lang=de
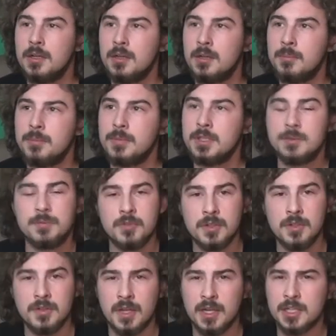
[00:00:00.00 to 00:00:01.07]
Ähm, ich
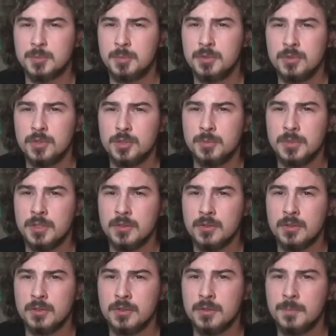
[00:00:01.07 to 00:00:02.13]
würde sagen, ich bin durch mit der
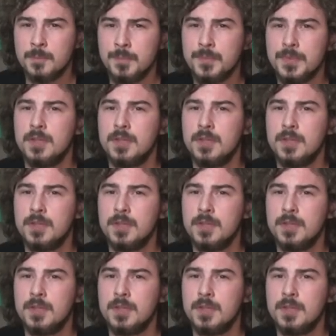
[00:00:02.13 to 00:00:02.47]
Sorte.